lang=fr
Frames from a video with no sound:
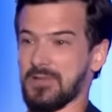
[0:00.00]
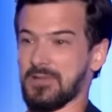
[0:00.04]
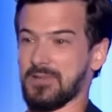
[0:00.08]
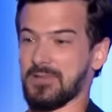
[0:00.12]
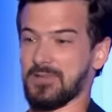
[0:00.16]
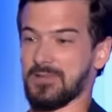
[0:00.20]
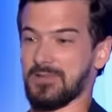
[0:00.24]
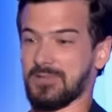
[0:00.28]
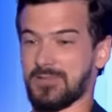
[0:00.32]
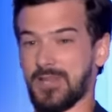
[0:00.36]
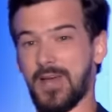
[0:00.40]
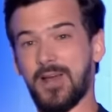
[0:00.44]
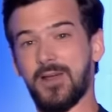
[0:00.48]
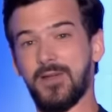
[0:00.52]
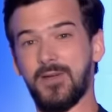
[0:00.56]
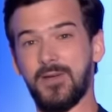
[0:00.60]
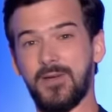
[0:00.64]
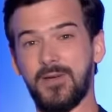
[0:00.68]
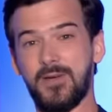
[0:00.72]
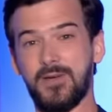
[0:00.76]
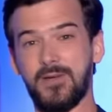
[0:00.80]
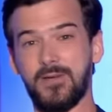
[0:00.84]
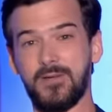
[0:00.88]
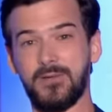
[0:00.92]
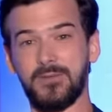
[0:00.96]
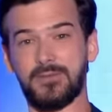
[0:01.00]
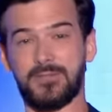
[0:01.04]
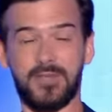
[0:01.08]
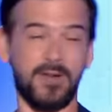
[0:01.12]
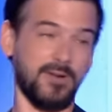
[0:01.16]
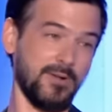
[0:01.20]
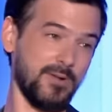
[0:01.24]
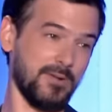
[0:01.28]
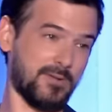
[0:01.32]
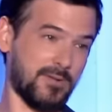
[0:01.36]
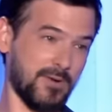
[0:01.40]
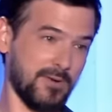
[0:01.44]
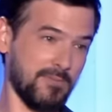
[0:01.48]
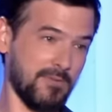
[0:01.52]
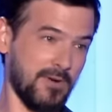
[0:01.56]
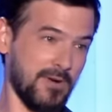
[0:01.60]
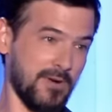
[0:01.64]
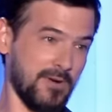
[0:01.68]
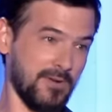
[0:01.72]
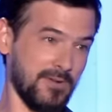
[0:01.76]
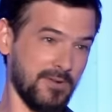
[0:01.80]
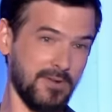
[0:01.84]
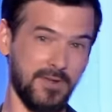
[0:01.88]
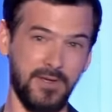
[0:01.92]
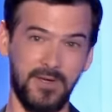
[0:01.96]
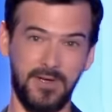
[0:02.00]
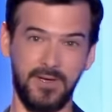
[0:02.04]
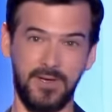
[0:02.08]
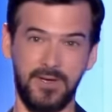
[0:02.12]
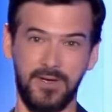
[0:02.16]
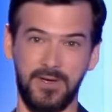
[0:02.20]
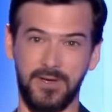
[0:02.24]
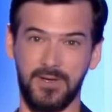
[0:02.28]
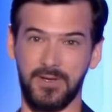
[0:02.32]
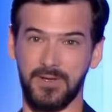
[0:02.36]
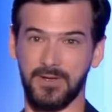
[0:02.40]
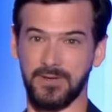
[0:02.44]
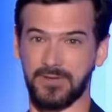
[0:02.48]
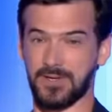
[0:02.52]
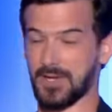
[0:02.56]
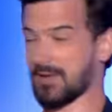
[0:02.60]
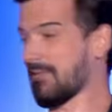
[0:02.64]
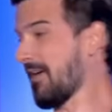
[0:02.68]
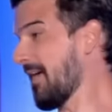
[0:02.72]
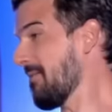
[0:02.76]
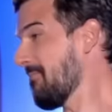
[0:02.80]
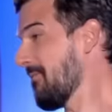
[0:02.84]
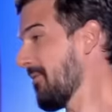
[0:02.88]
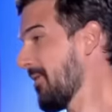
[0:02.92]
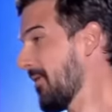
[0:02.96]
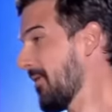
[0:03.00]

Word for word: est venu chez Salut Salut tout le monde euh, Ça va, mon